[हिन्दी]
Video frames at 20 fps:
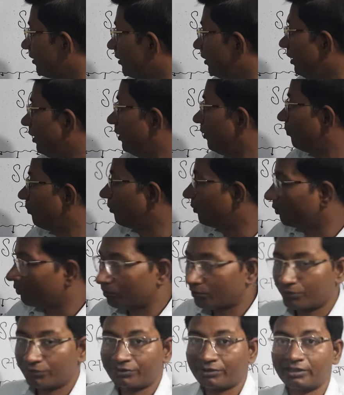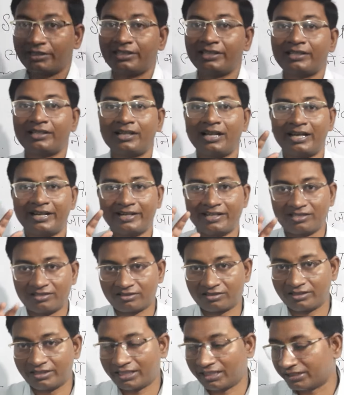हैं उनको सही
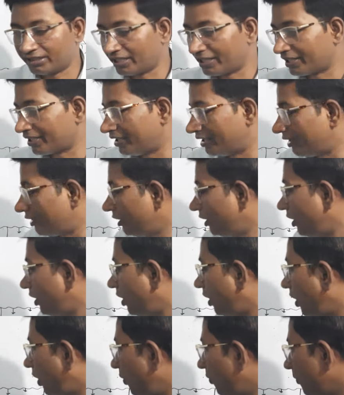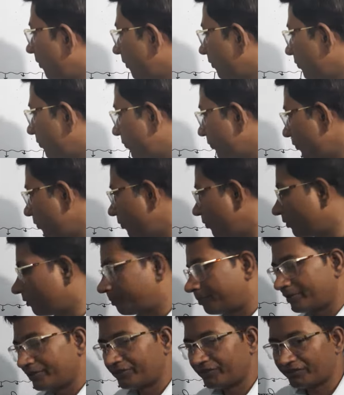गाइडेंस दिया जाएगा और जो
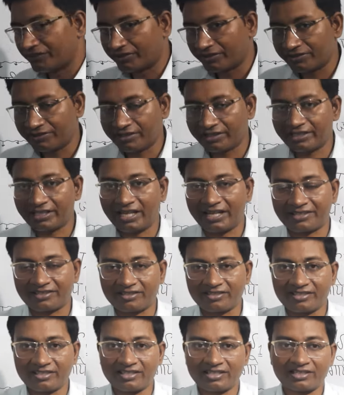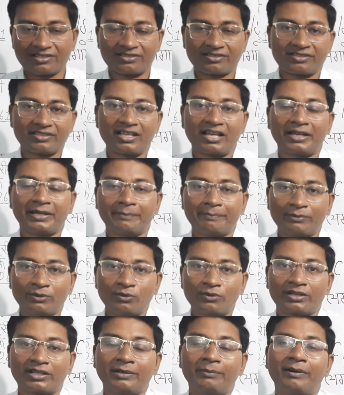लोग पी सी एस जे या एच जे एस या ए पी
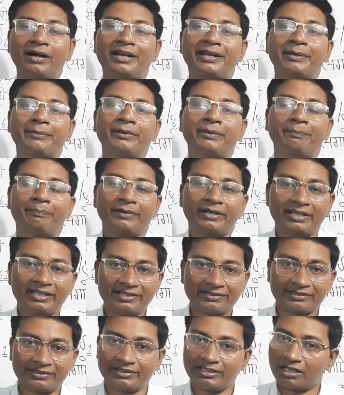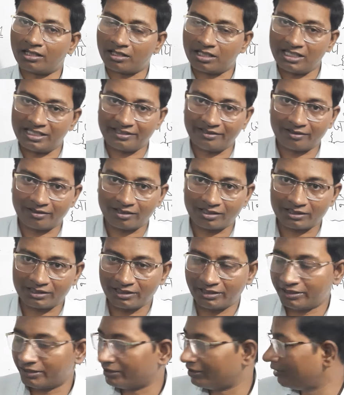ओ के बारे में पहले से जानकारी
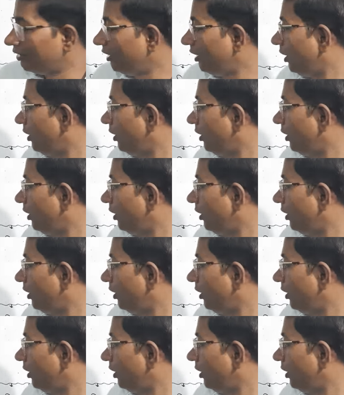रखते हैं